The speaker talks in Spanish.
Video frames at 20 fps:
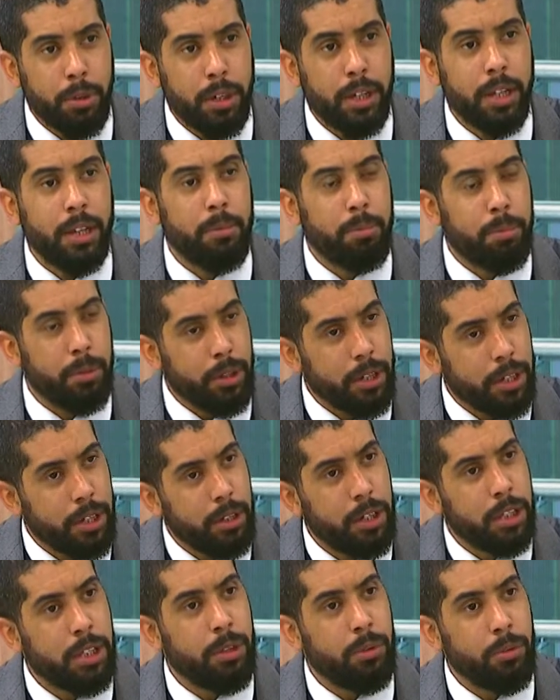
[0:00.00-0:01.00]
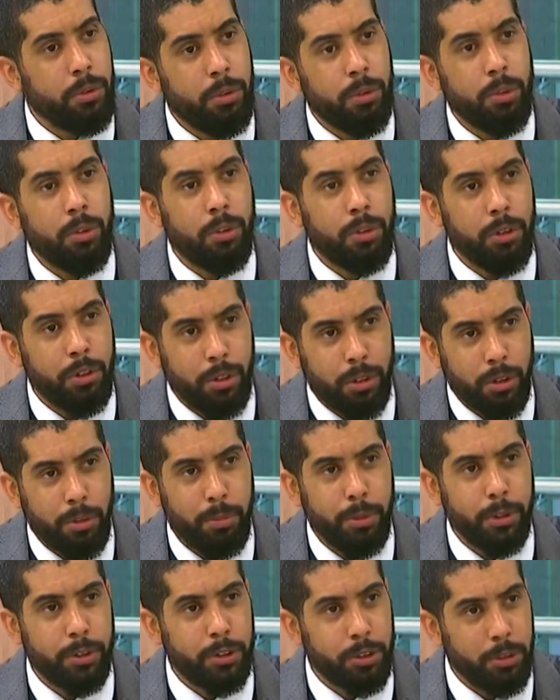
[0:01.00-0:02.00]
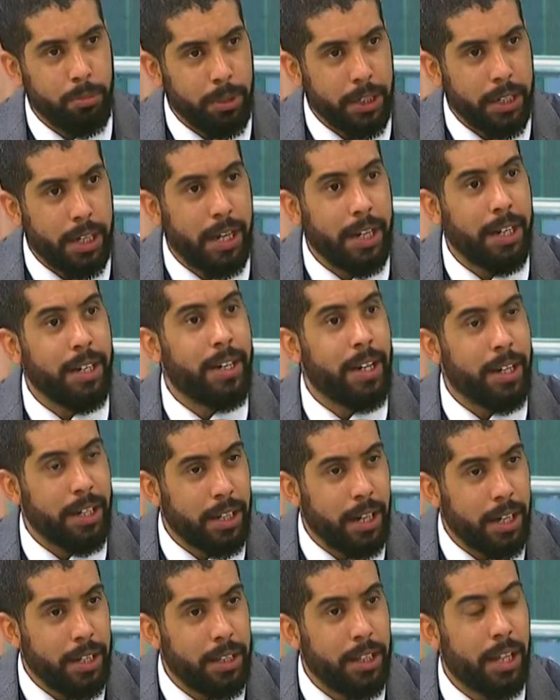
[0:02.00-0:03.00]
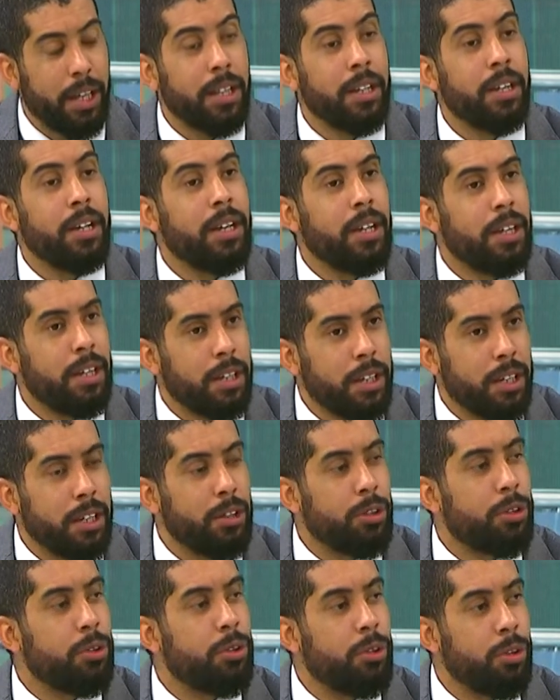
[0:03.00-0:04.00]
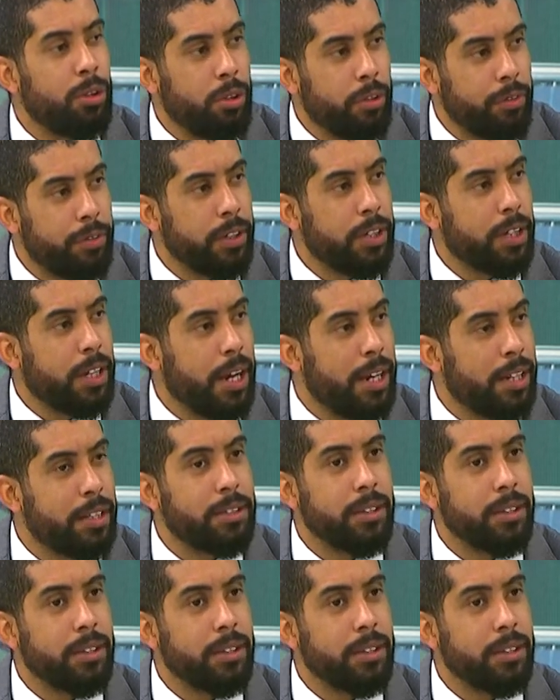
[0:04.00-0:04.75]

qué? Porque en este nuevo Código de Proceso Penal la realidad es que todos los fiscales